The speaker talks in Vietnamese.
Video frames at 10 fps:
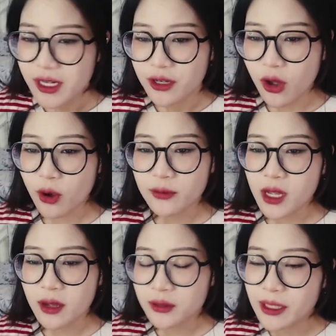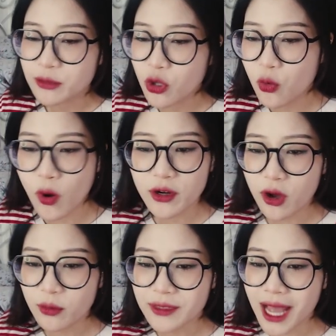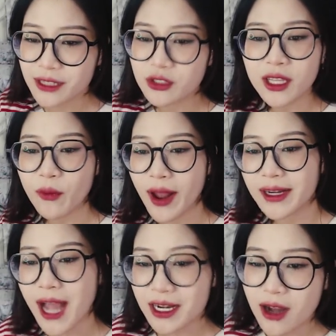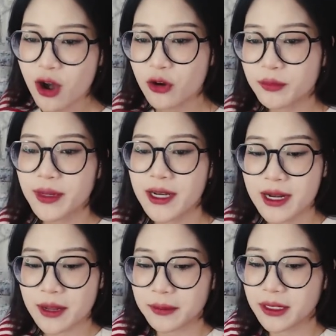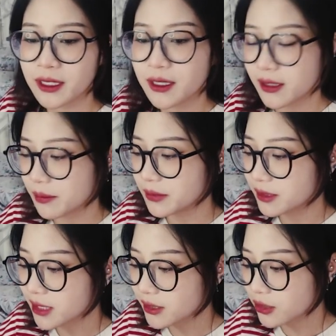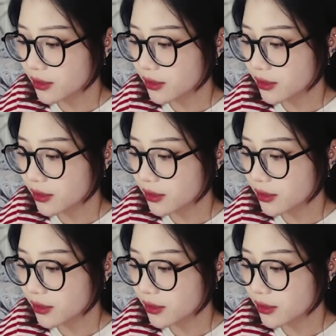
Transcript: Nó không ờ, nhầm số cuối nó không ra được số tài khoản khác đâu Đây đây để mình ờ, để mình check cho